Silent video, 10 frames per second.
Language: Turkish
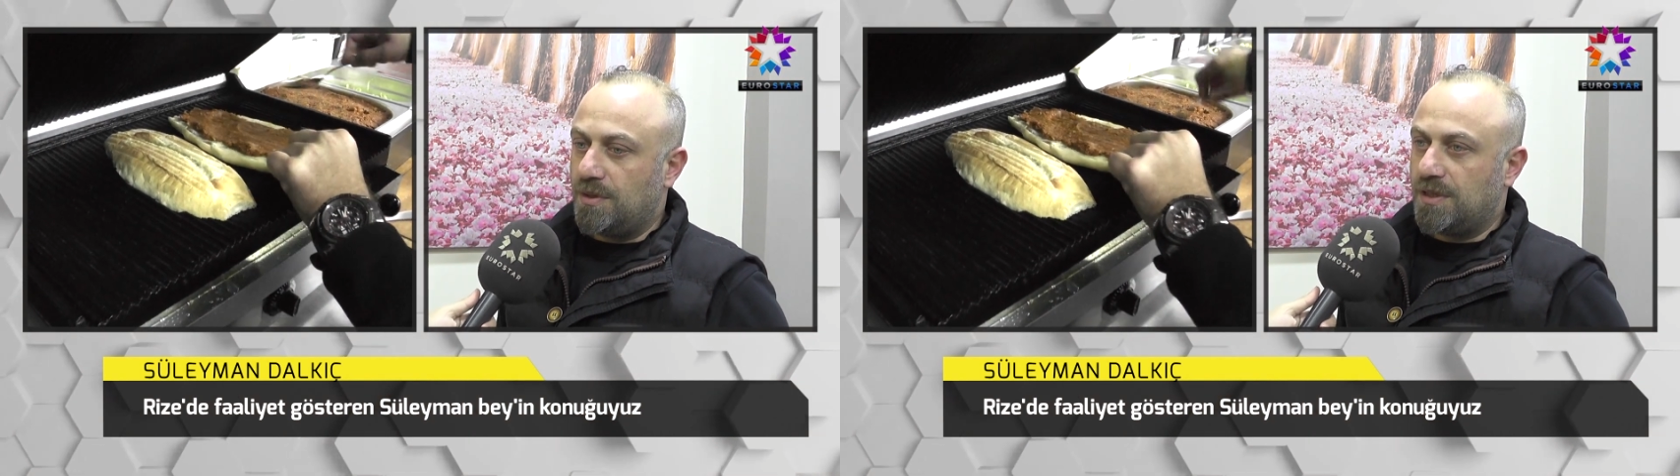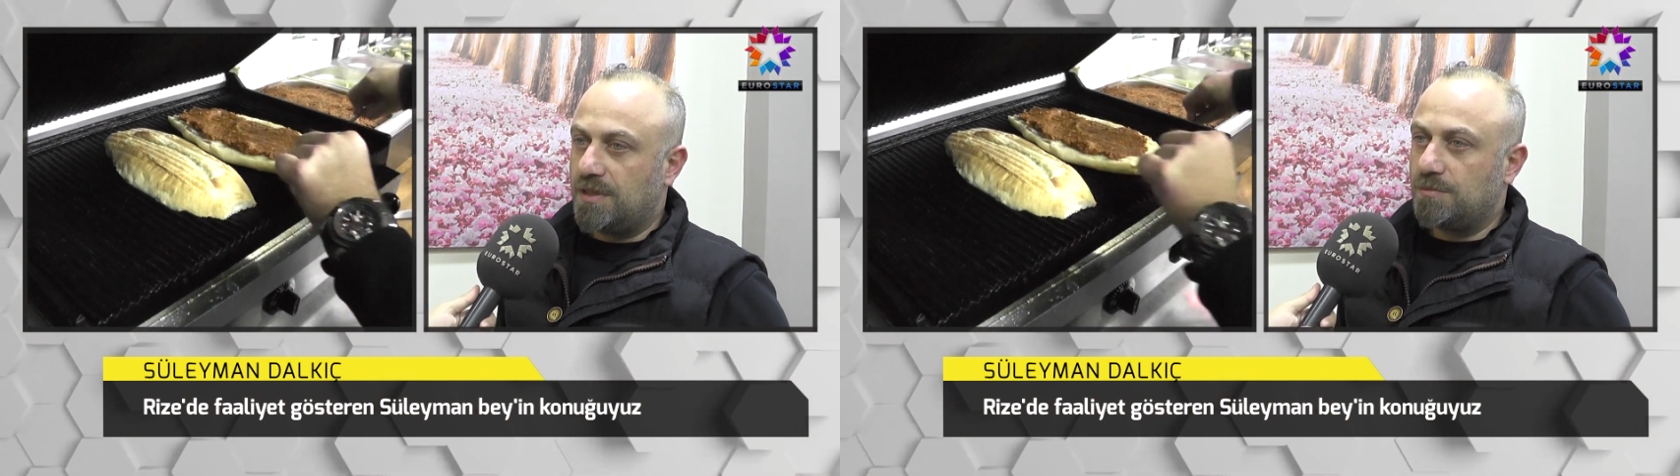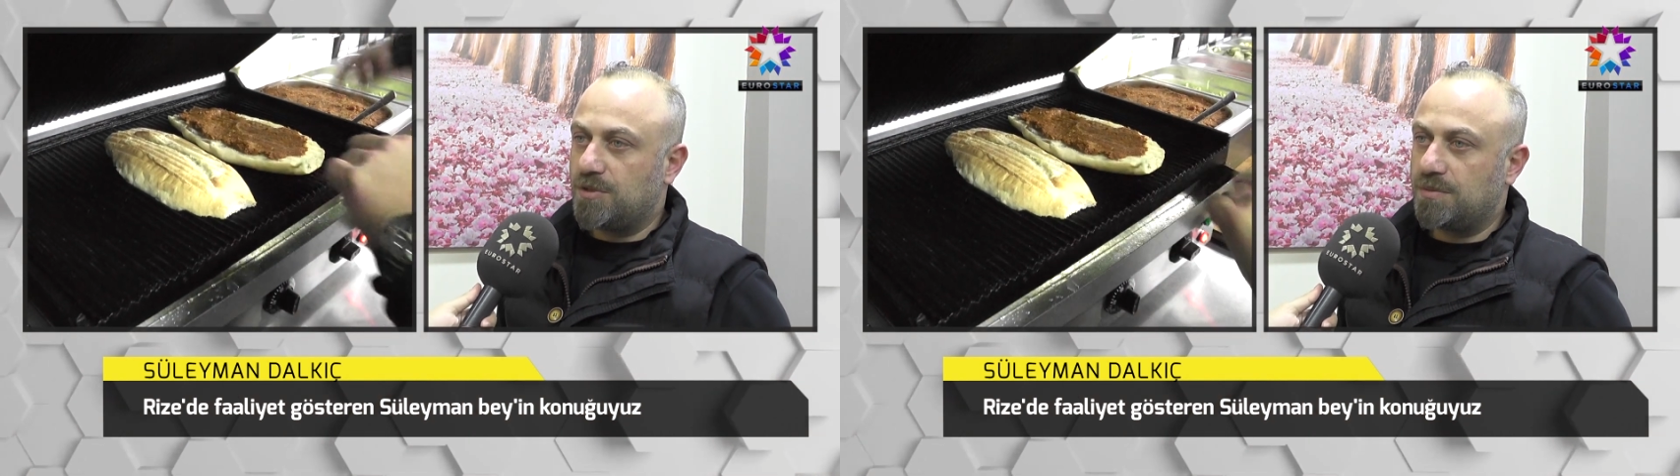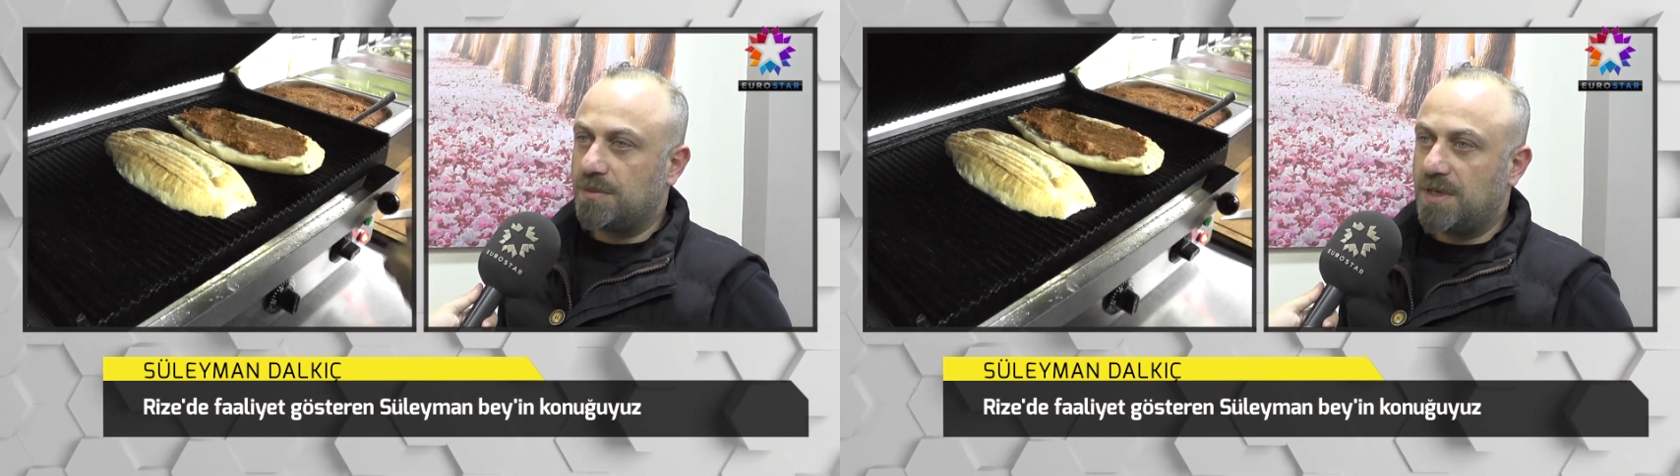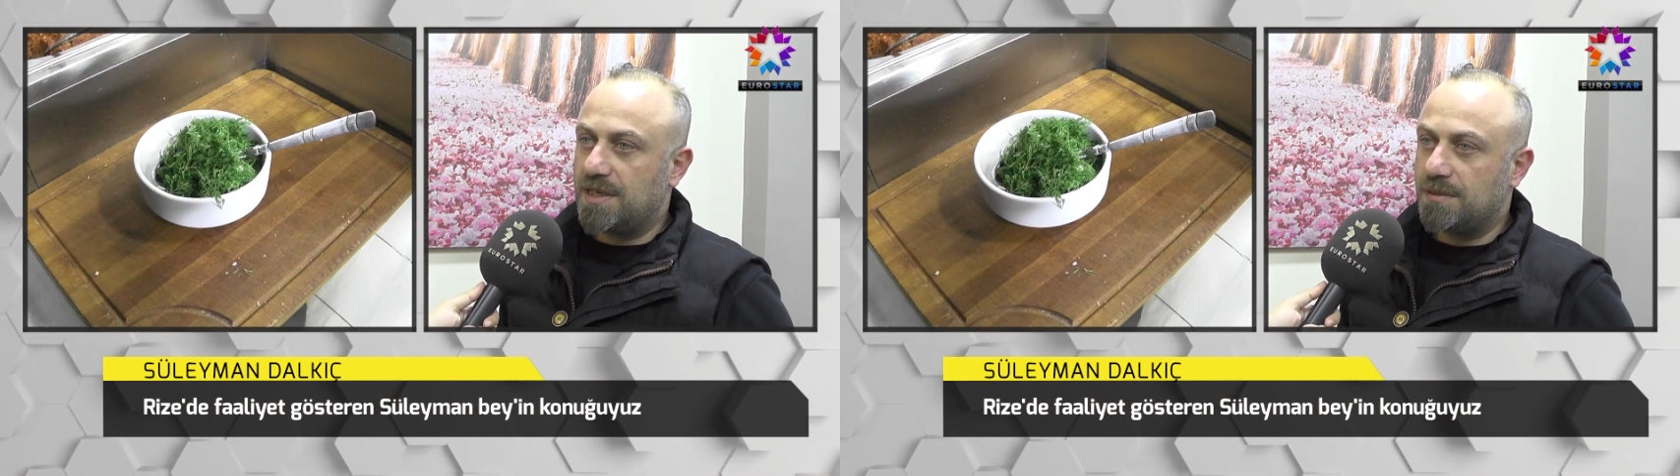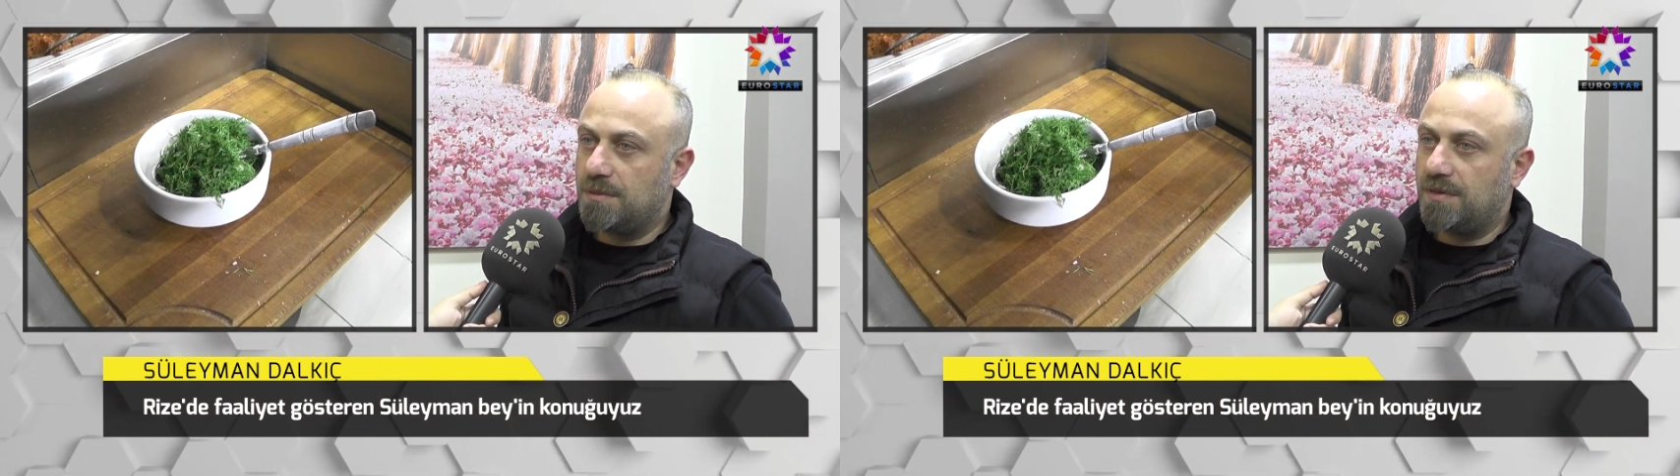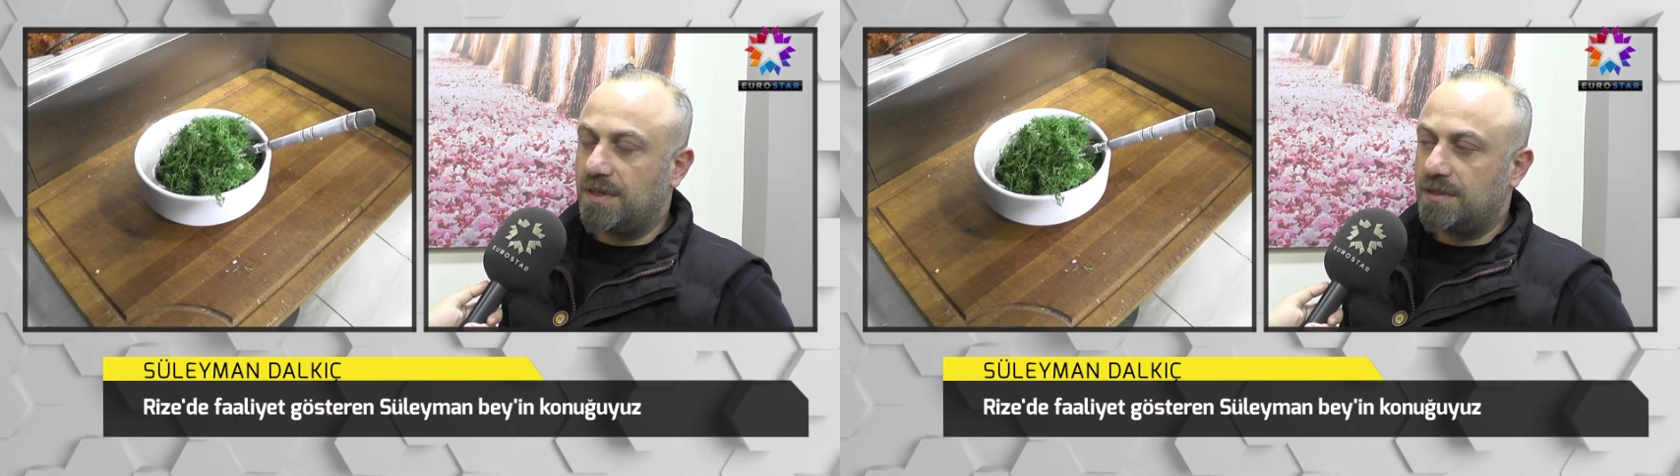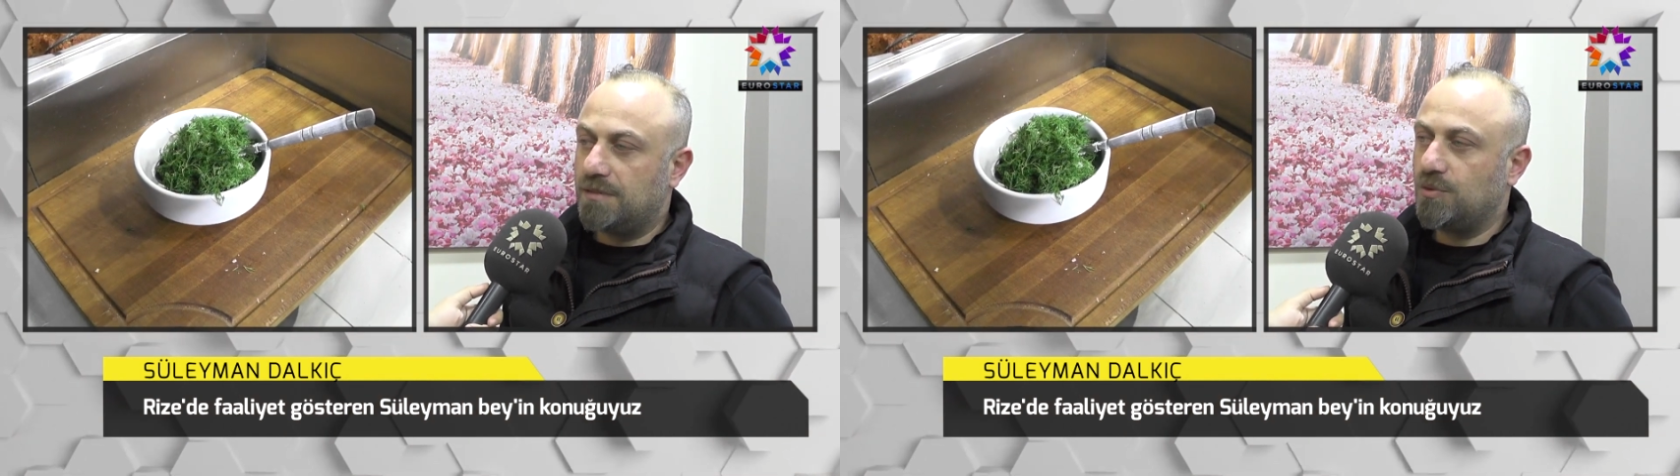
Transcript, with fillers: dediğimiz bir malzeme var.